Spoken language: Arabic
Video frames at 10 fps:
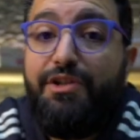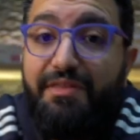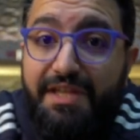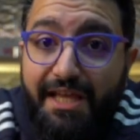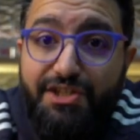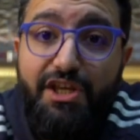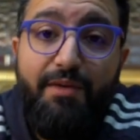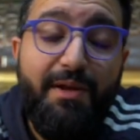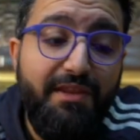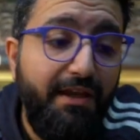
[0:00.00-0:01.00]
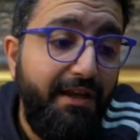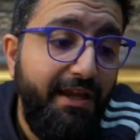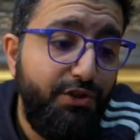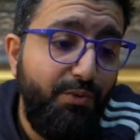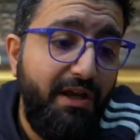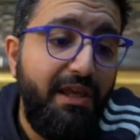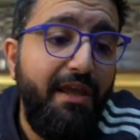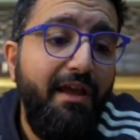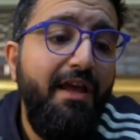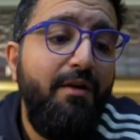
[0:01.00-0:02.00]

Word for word: 12 جيجا بايت ذاكره عشوائيه